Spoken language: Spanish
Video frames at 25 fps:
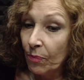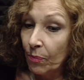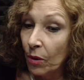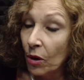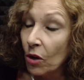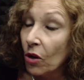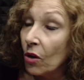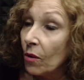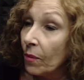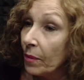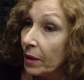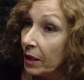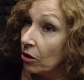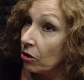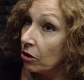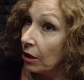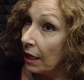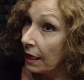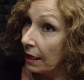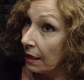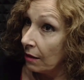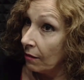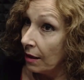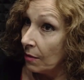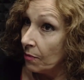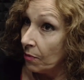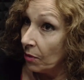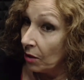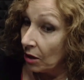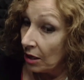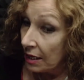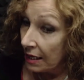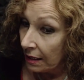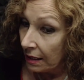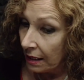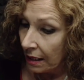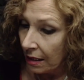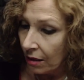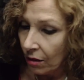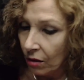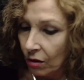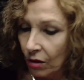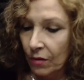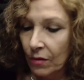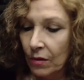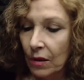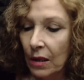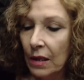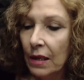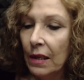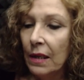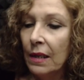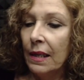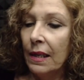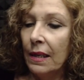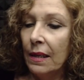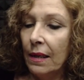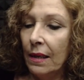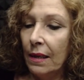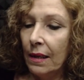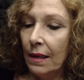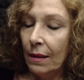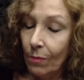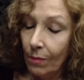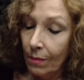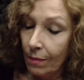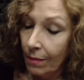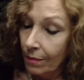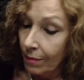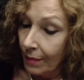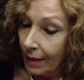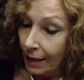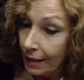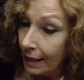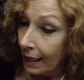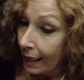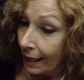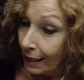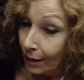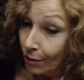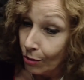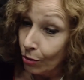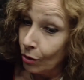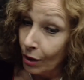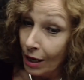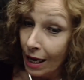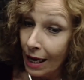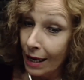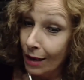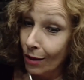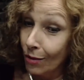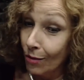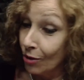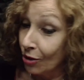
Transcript: por lo menos a nivel político, tendría que estudiar